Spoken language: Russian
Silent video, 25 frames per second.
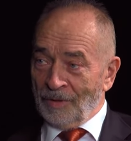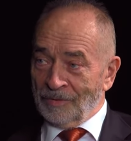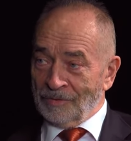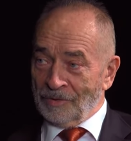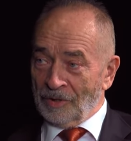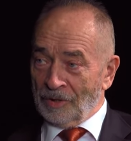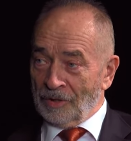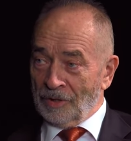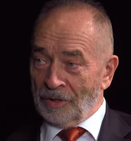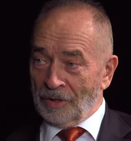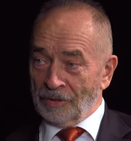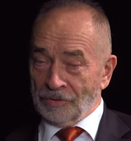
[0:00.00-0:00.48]

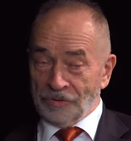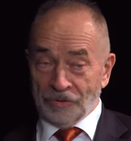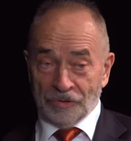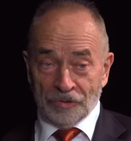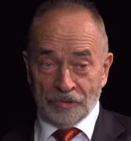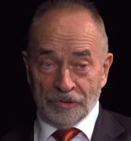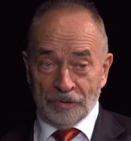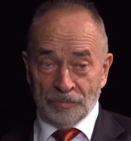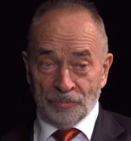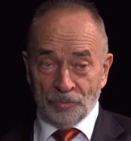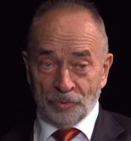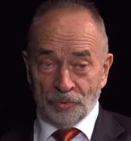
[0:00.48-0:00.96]
заказы,
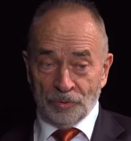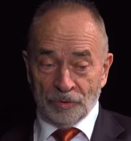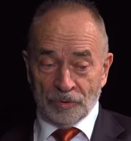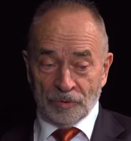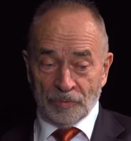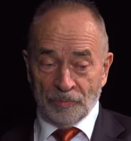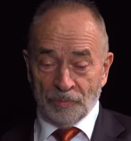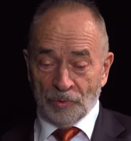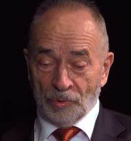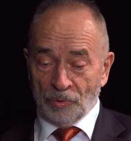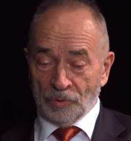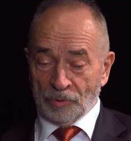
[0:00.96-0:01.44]
если будет
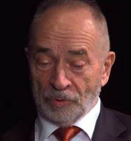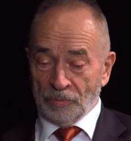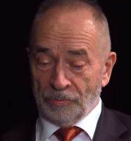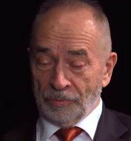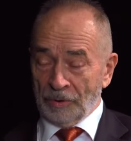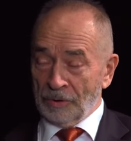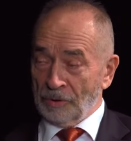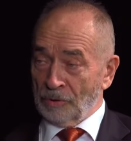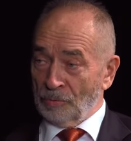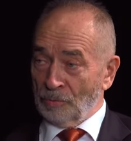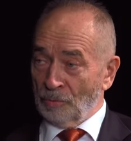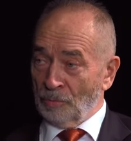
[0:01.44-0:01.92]
спрос.
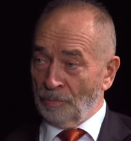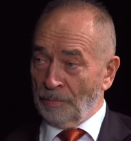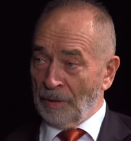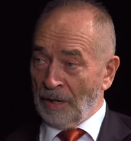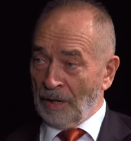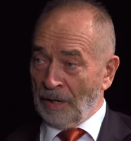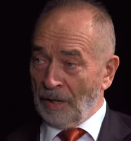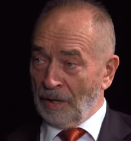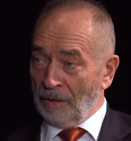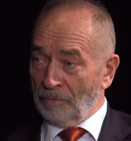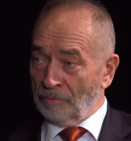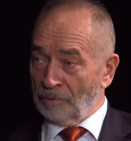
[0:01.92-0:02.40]
Поэтому
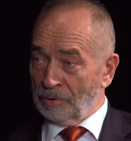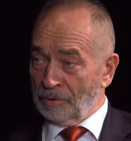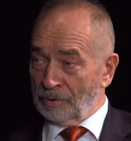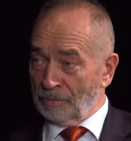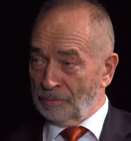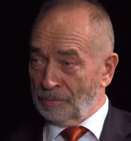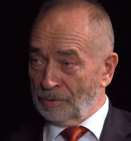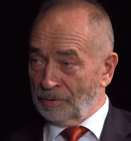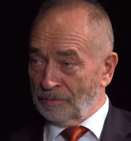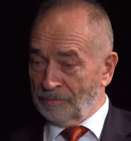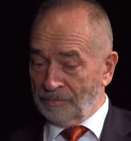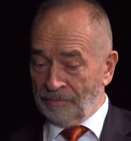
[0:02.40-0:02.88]
пока, вот
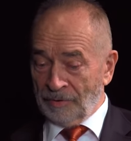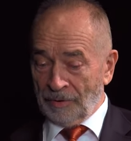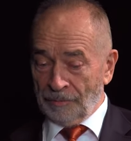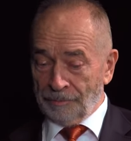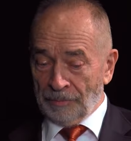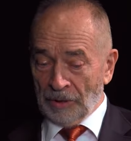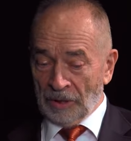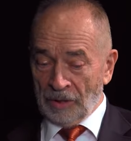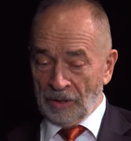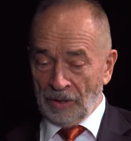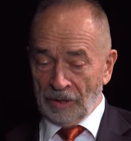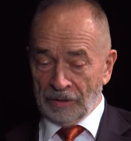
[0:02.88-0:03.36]
именно
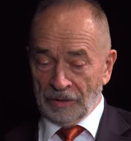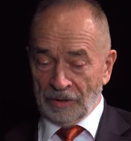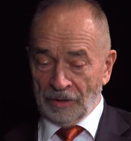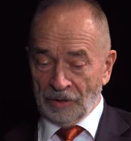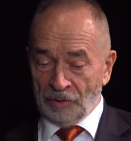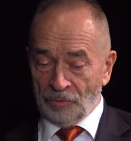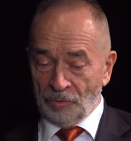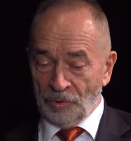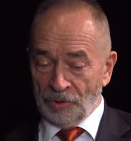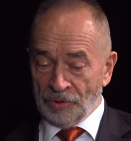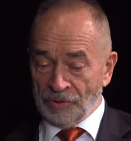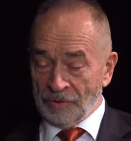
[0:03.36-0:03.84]
пока она
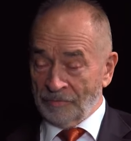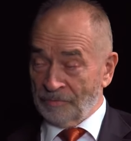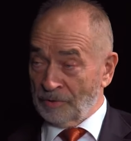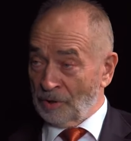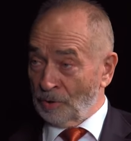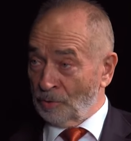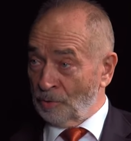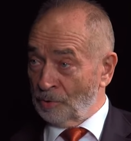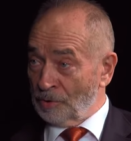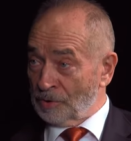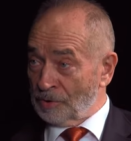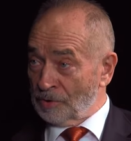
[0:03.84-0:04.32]
находится в
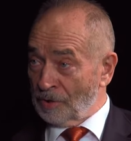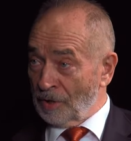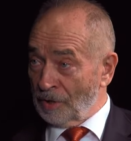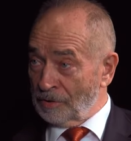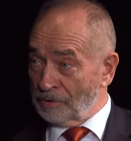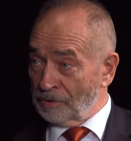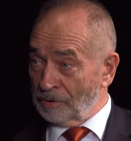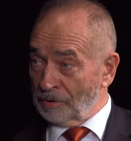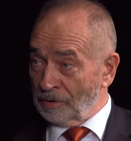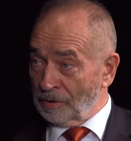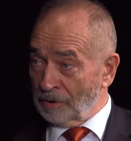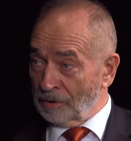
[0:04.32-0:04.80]
такой
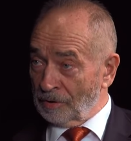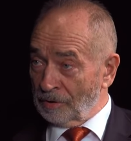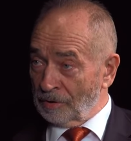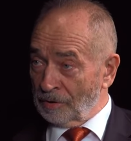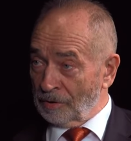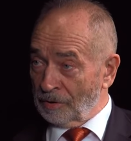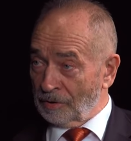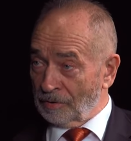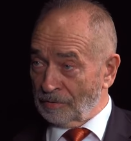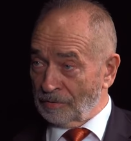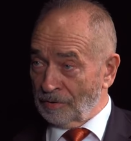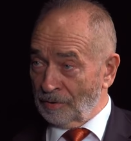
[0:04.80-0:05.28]
стадии,
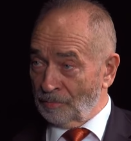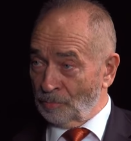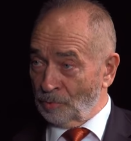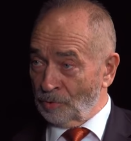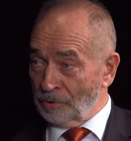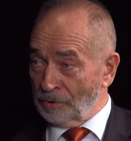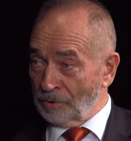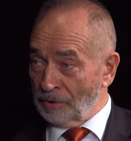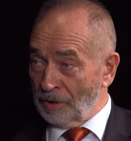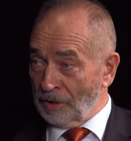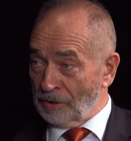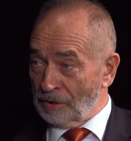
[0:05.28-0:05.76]
когда
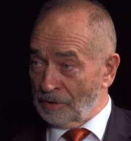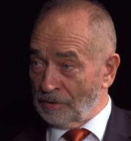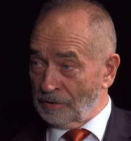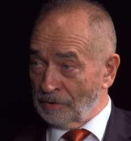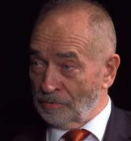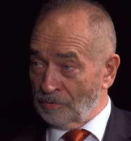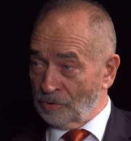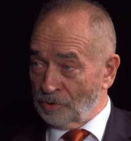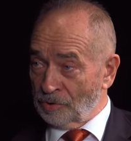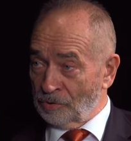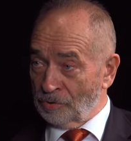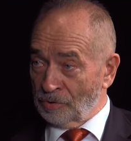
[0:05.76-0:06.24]
само
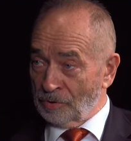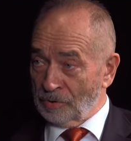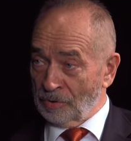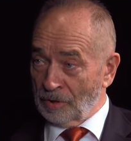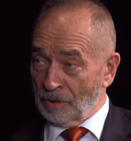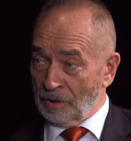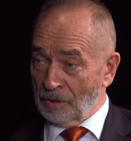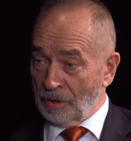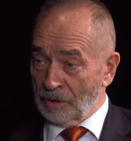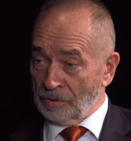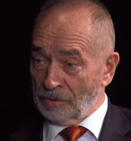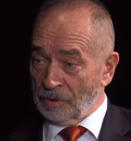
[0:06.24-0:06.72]
издательство ждет
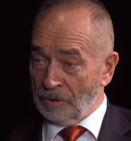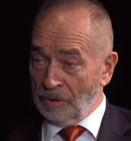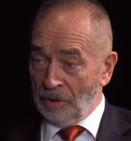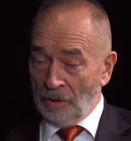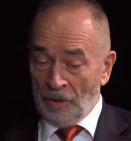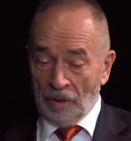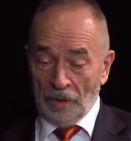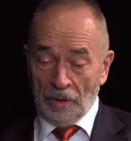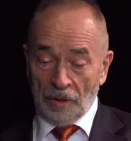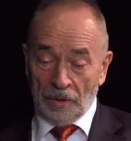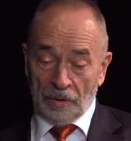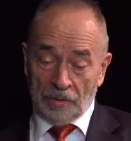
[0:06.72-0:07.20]
заказы,
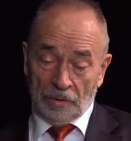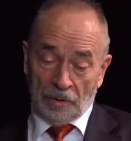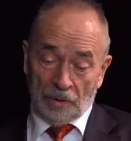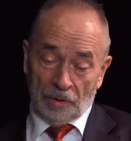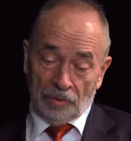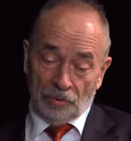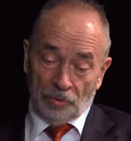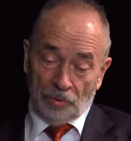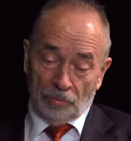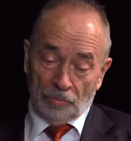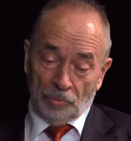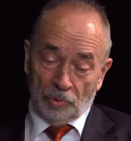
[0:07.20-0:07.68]

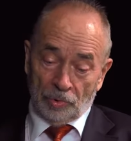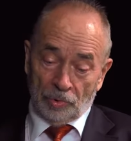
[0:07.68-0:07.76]
оно